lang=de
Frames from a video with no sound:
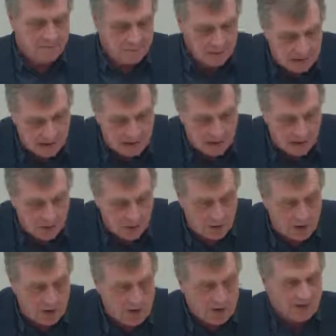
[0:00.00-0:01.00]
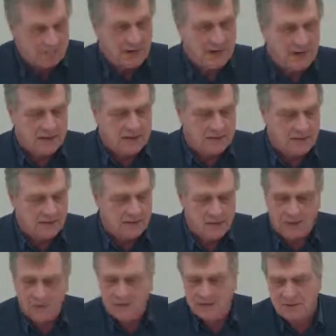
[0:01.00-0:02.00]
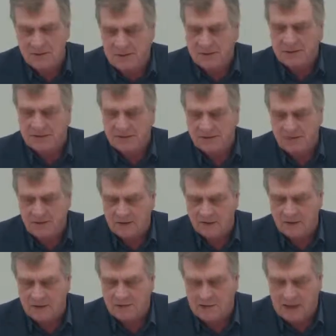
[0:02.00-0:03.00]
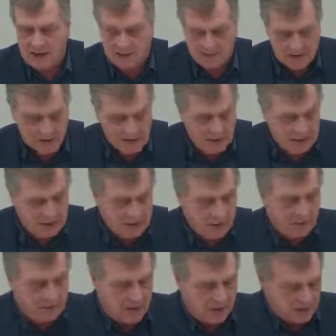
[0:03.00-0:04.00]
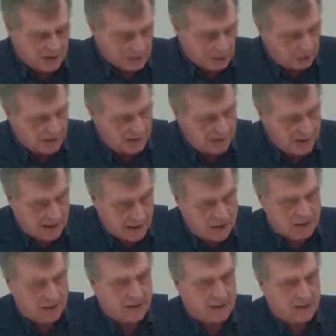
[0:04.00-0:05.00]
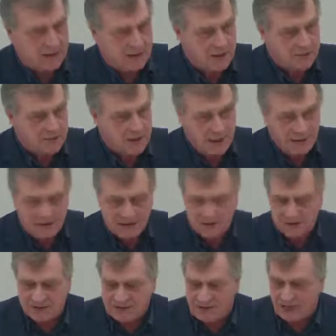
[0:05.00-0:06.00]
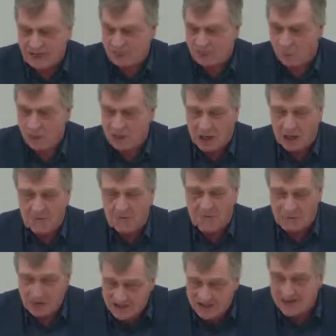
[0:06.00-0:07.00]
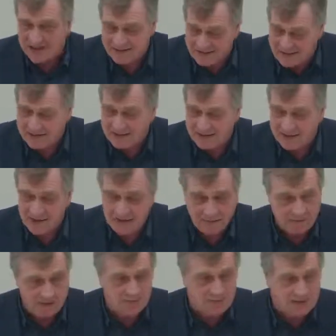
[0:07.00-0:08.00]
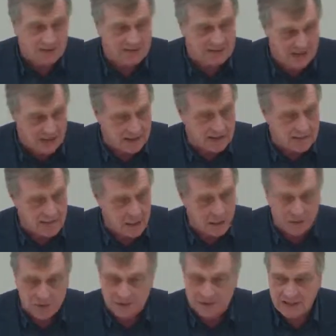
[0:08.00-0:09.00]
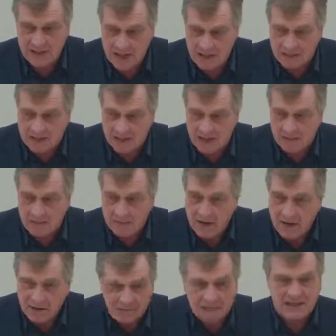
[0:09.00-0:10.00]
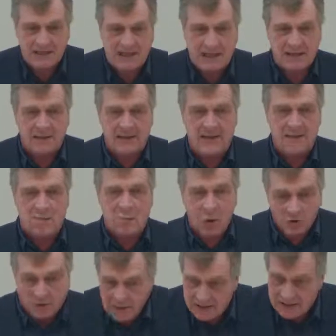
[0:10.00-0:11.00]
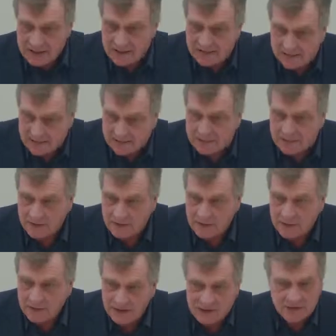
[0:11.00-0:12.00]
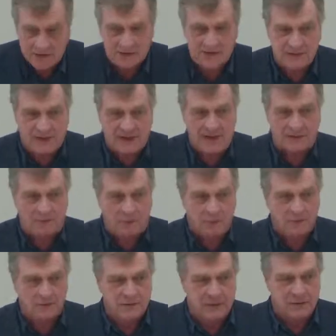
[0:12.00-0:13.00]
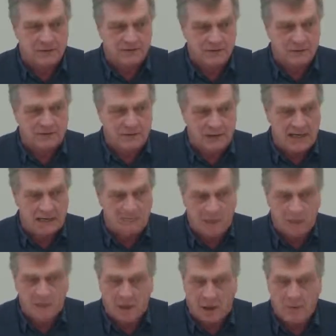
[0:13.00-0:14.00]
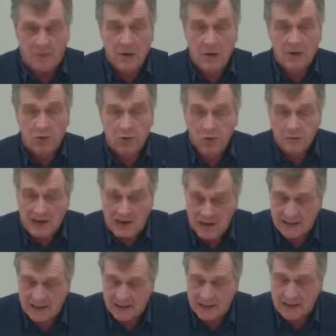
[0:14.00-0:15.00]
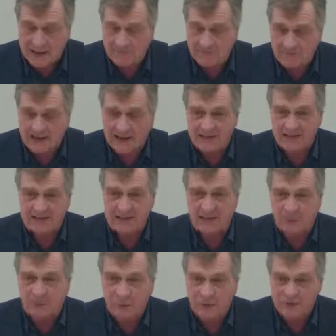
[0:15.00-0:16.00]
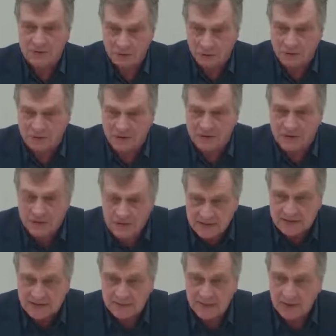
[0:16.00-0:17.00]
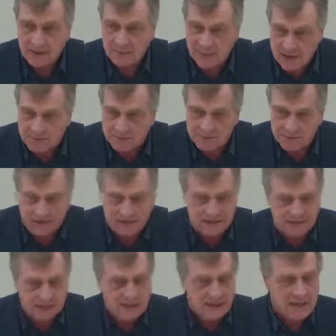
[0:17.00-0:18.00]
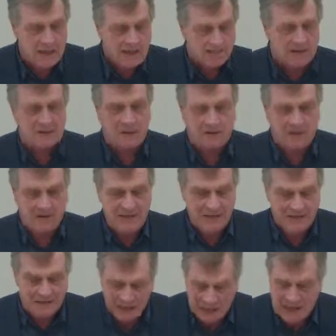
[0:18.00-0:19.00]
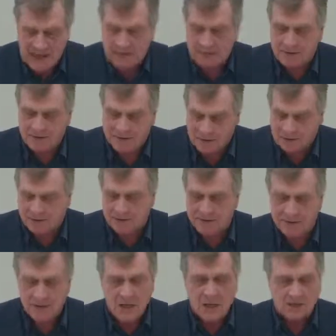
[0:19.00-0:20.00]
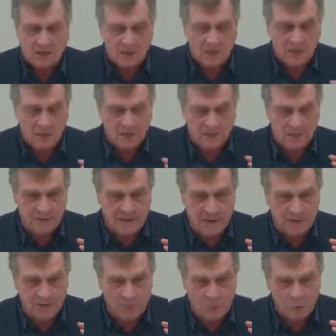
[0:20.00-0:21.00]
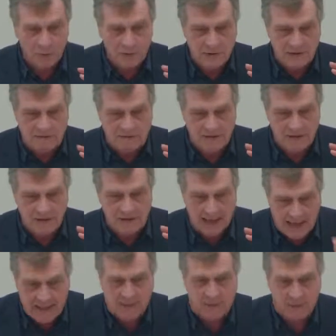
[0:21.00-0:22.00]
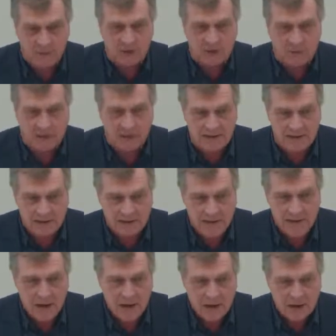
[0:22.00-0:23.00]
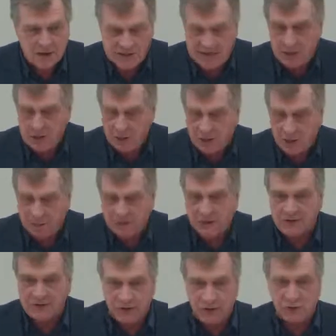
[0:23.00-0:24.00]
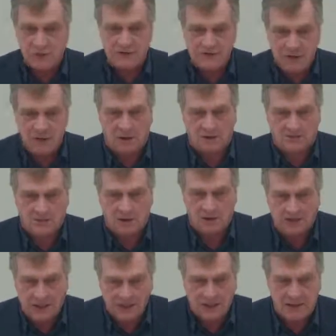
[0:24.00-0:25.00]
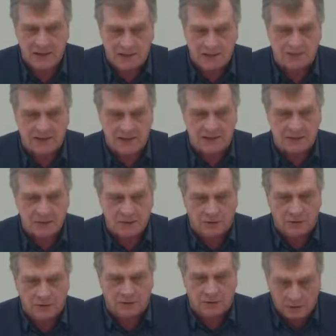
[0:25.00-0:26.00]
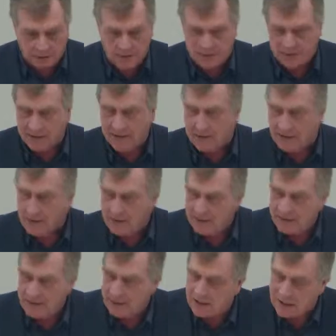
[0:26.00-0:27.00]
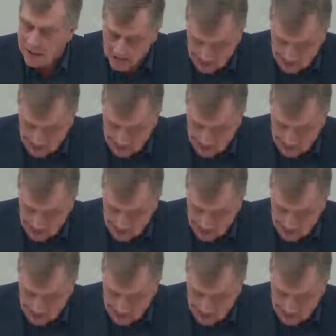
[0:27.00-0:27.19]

bitte ich auch bei der Diskussion zum Landesentwicklungsplan nochmal die Mobilitätsstrategie, das soziale Wohnraumfördergesetz, was wir jetzt gerade im Ausschuss gehabt haben, was gerade ermöglichen wird, dass sozialer Wohnraum, sozialer Wohnraum überall geschaffen werden kann, wo es notwendig ist beispielsweise, was auch finanziell abgedeckt ist, wo wir uns mit den Kommunen in vielen Einzelgesprächen standortbezogen darauf verständigen, zu welchen Konditionen hier,